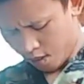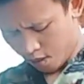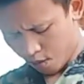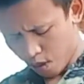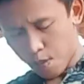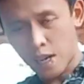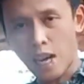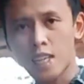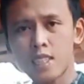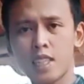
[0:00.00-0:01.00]
di mana
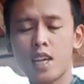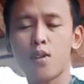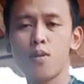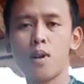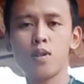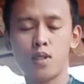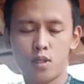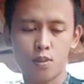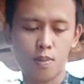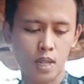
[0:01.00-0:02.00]
aja sih yang gue mau gitu
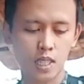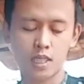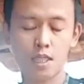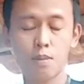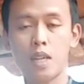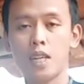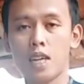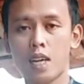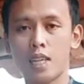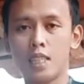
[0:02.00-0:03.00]
pakai strip dada
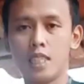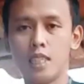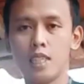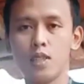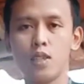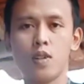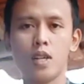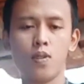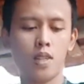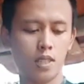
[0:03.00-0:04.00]
kayak gini juga
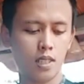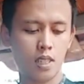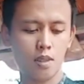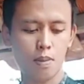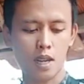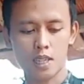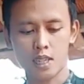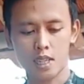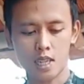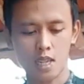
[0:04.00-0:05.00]
gue sering
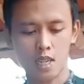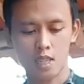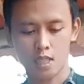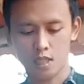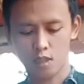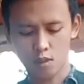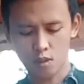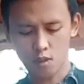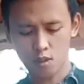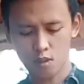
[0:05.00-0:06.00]
pakai nah
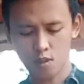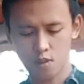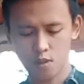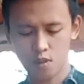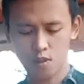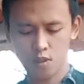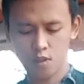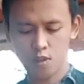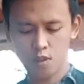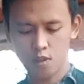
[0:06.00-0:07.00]
itu
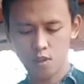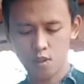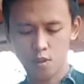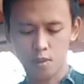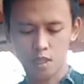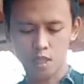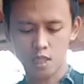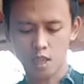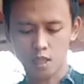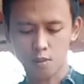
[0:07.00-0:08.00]
seperti ini
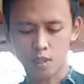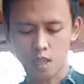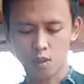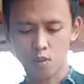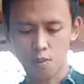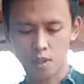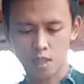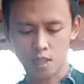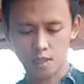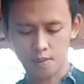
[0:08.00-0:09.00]
guys sebentar gue
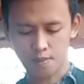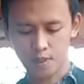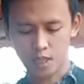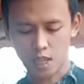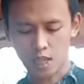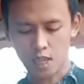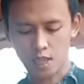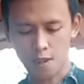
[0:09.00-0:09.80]
bikin sekalian ya